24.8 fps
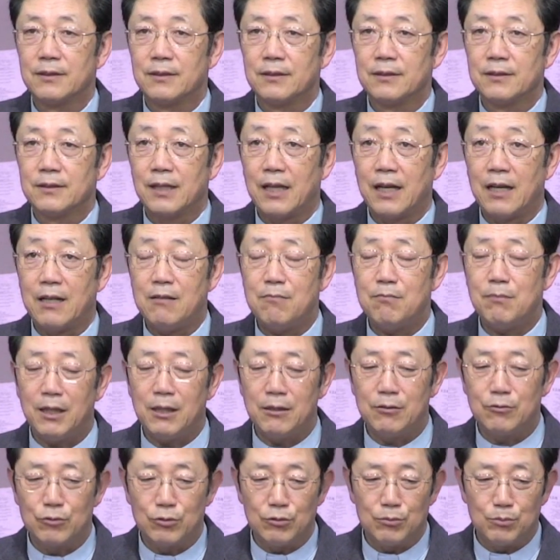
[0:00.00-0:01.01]
딱지킵니다할
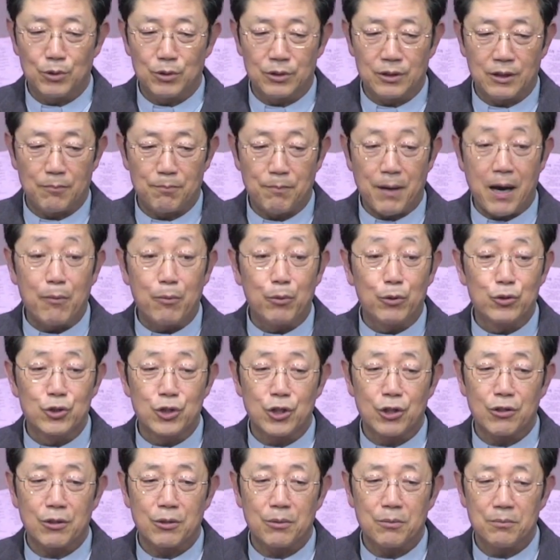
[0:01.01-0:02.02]
말도 못하 고
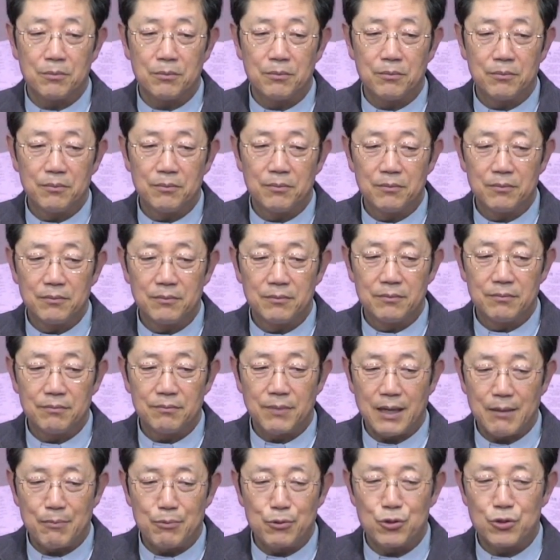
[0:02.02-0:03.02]
바보처럼
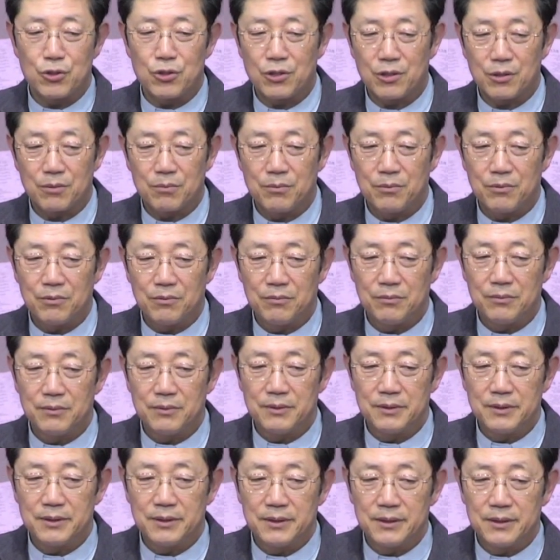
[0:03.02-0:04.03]
바보처럼.
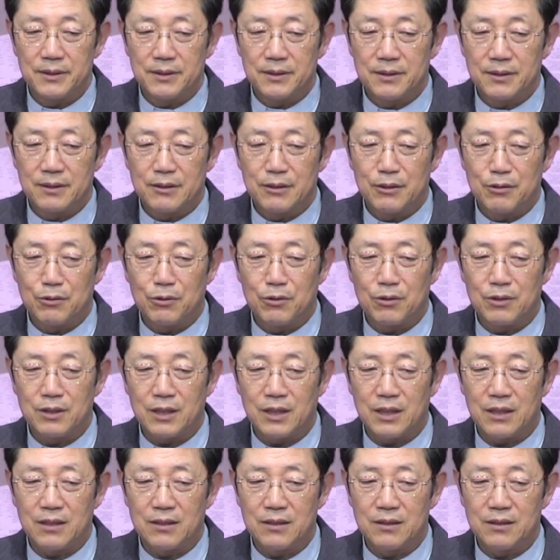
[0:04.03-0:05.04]
그리고
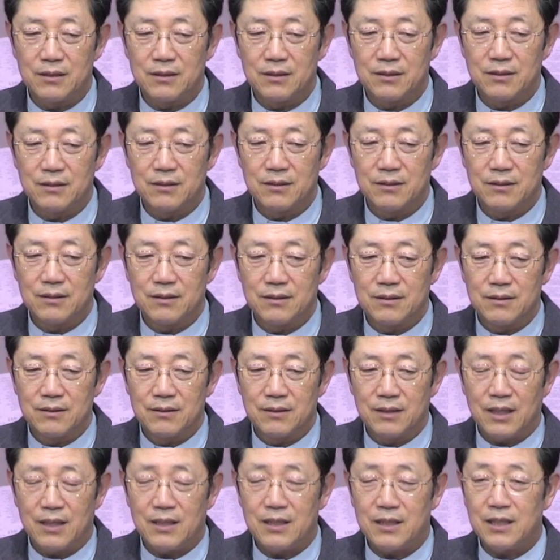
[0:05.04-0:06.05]
그냥
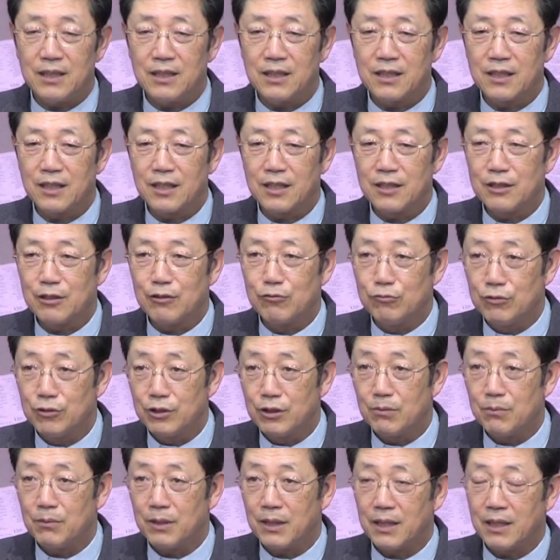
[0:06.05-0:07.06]
하나님께 그냥
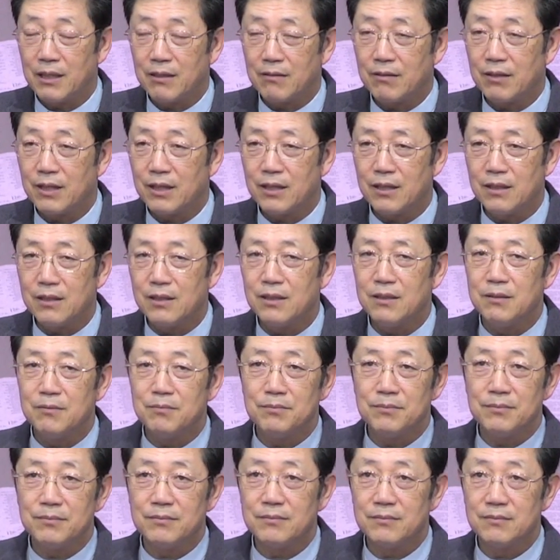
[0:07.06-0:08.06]
울기만 하는 하나님
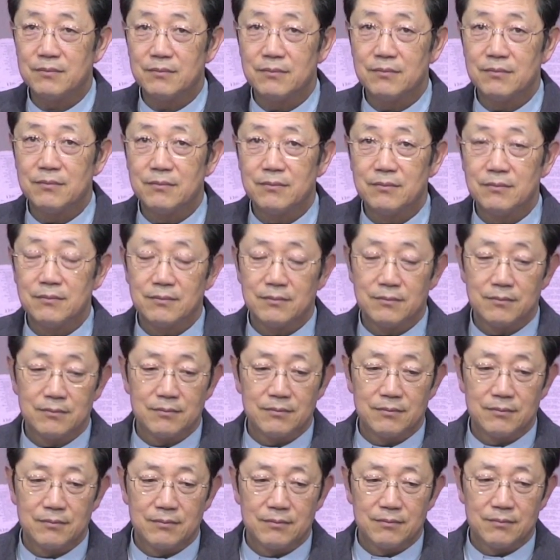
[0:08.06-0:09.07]

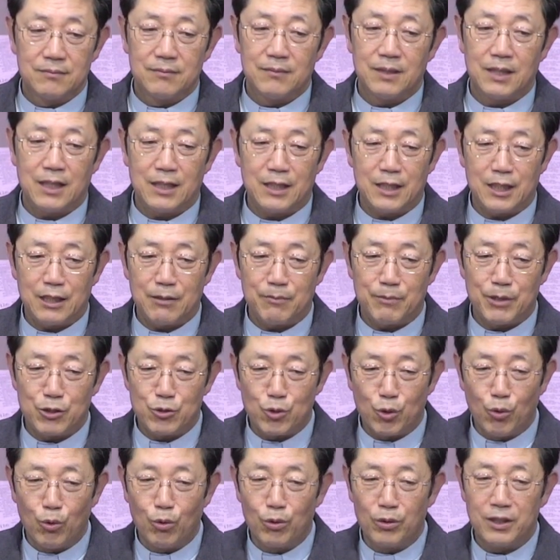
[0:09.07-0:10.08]
하나님의
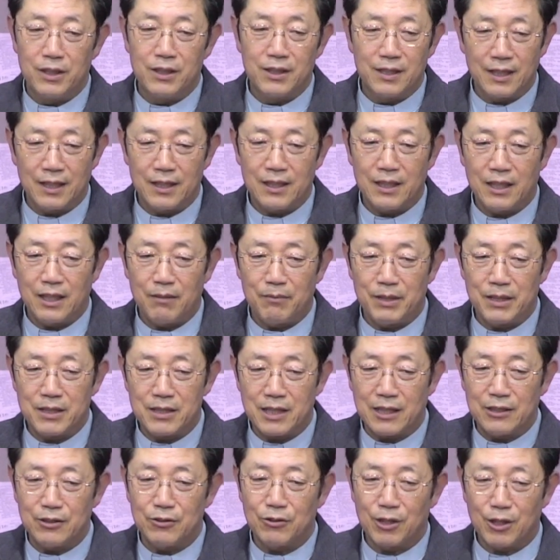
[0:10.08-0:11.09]
종이 하나님의
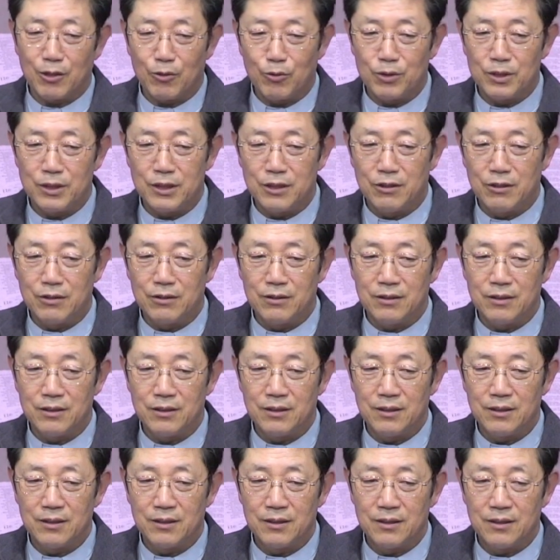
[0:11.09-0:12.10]
자녀가 오는 이런
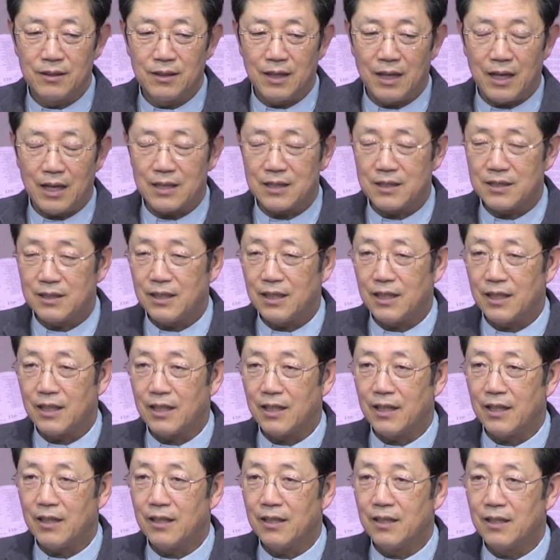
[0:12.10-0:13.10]
악인에게
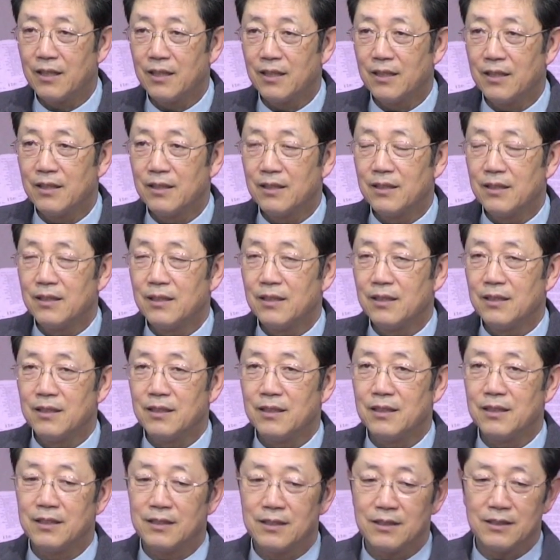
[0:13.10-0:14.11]
예,
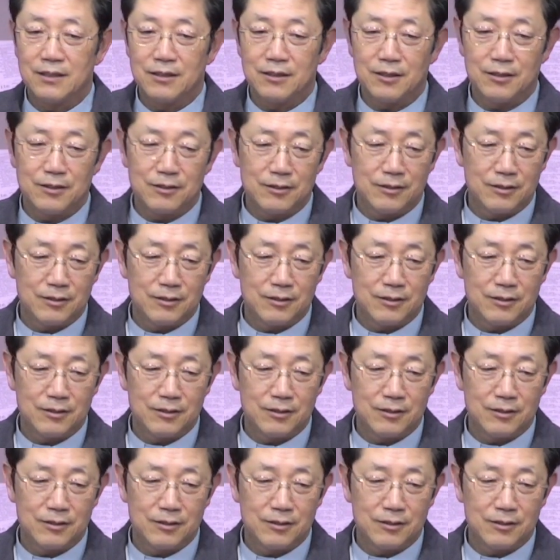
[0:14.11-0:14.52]
이런